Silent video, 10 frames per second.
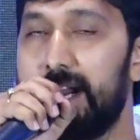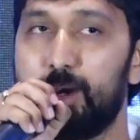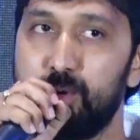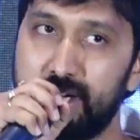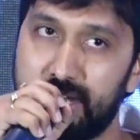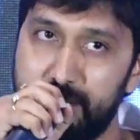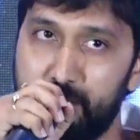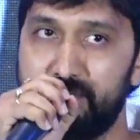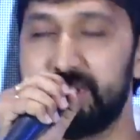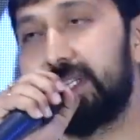అక్కడ ఉన్న లైన్
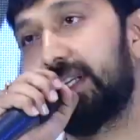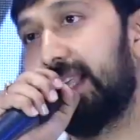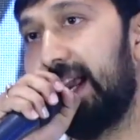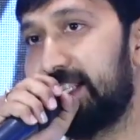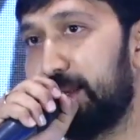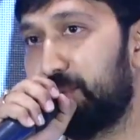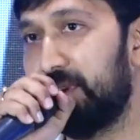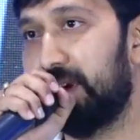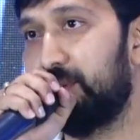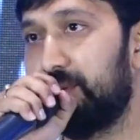ప్రొడ్యూసర్కి థ్యాంక్స్
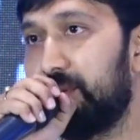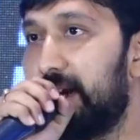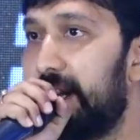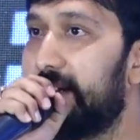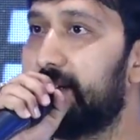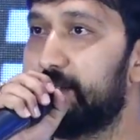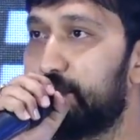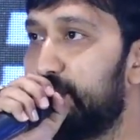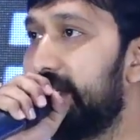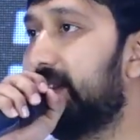చెప్తున్నాను అండ్
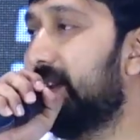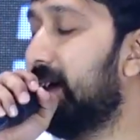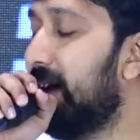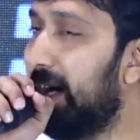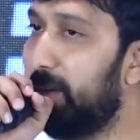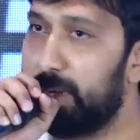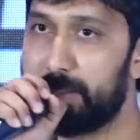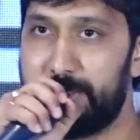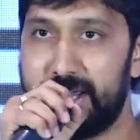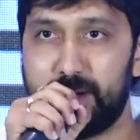సుజిత్ అండ్
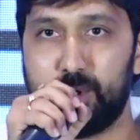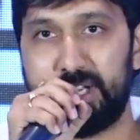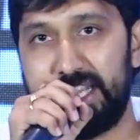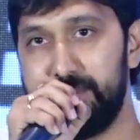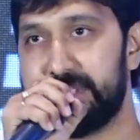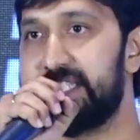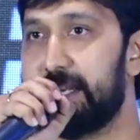మాకు పిఆర్ఓ టీమ్స్కి